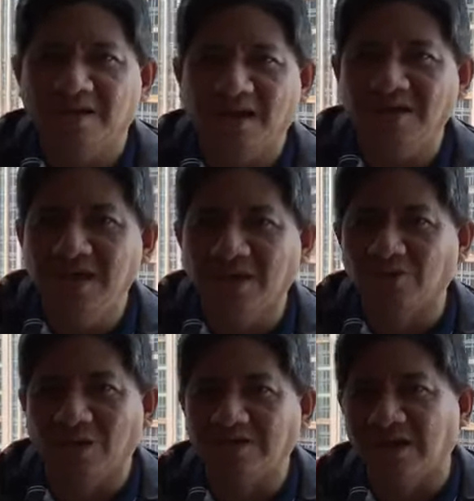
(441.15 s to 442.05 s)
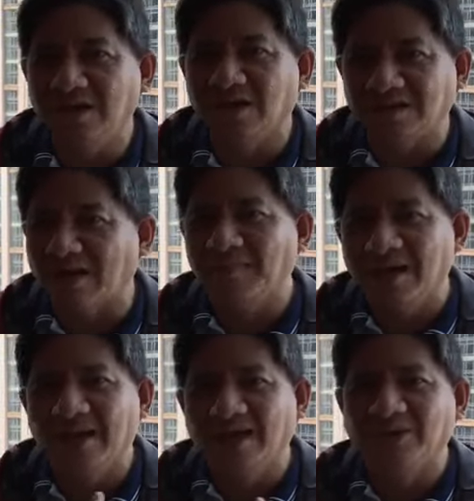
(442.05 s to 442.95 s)
a year, twice a year. Tama
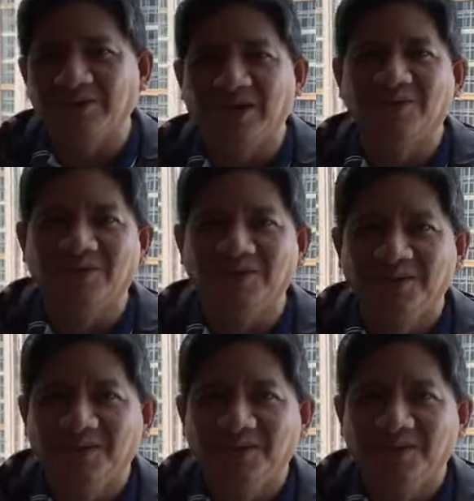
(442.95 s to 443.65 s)
na, o, oh, gano'n.